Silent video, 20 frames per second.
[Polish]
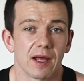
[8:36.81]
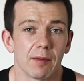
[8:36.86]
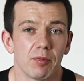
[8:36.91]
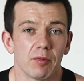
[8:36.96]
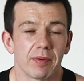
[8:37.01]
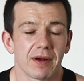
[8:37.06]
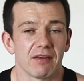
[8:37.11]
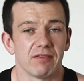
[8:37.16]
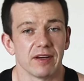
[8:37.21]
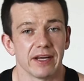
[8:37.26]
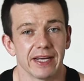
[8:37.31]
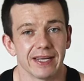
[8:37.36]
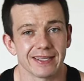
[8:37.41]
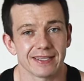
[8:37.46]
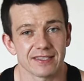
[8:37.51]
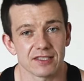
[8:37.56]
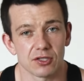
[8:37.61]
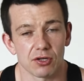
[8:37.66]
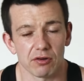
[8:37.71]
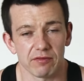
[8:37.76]
na poprawę
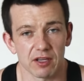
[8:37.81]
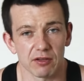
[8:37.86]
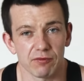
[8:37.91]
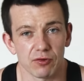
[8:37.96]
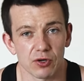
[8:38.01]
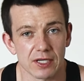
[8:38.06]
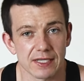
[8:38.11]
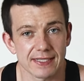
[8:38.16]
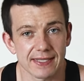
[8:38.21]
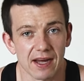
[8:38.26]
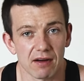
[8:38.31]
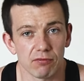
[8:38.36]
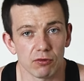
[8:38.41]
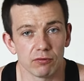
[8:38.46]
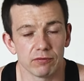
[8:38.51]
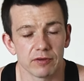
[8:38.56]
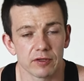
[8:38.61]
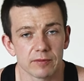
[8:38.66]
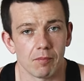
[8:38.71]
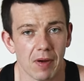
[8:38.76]
zdrowia Twoich
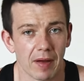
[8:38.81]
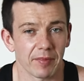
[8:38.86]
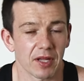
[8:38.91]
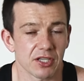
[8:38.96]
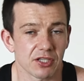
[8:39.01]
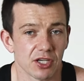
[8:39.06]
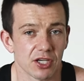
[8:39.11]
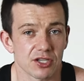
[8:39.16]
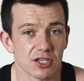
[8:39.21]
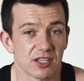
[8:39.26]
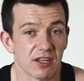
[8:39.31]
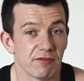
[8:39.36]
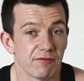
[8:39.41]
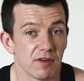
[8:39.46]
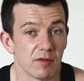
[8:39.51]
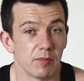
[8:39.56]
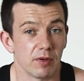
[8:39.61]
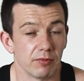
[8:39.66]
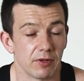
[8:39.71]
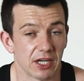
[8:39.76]
stawów. Mam nadzieję, że ten
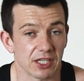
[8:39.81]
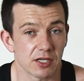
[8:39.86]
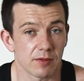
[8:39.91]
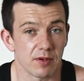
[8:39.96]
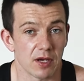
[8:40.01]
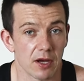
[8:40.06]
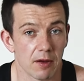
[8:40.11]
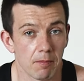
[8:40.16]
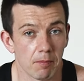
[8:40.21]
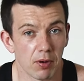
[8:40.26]
film był dla Ciebie